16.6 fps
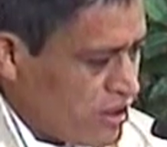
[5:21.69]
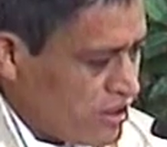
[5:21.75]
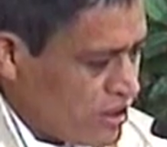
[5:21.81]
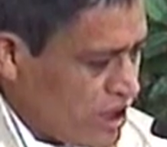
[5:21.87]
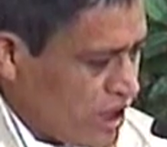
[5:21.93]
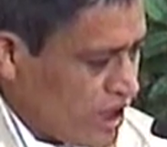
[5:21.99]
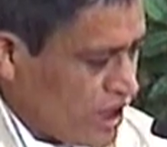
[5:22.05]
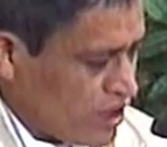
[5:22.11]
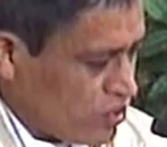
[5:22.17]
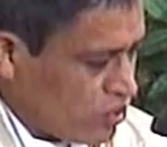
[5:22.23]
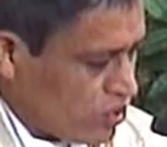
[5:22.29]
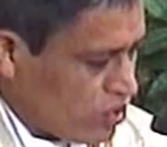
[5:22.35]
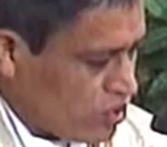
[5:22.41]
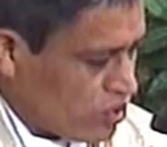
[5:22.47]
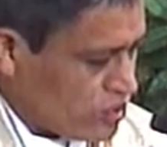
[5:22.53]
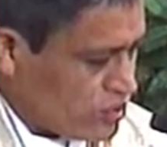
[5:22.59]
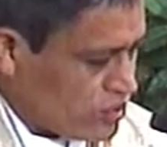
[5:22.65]
Deja
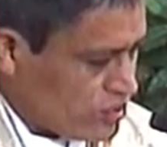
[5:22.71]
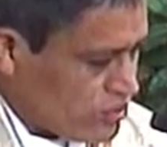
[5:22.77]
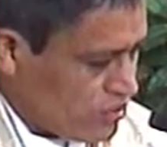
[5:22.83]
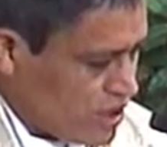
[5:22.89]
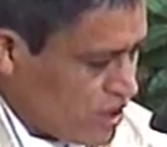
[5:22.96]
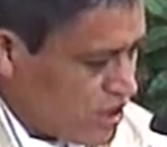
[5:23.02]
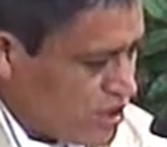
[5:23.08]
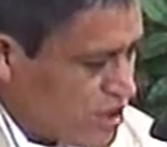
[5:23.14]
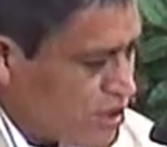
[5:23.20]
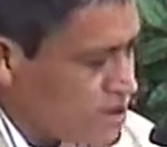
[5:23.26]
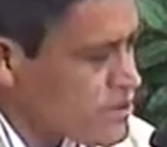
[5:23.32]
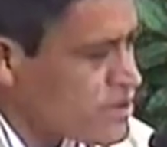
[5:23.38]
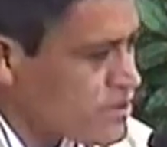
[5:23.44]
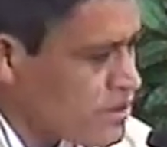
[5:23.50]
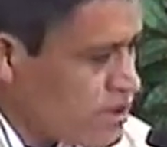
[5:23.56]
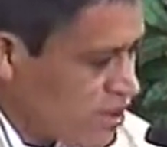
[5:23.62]
todos sus bienes,